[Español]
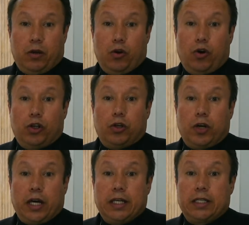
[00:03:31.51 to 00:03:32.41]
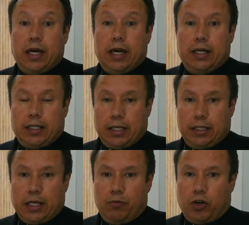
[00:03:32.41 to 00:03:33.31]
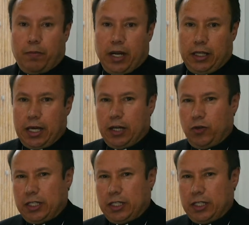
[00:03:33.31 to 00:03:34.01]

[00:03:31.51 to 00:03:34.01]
Lo otro es que necesitamos replantear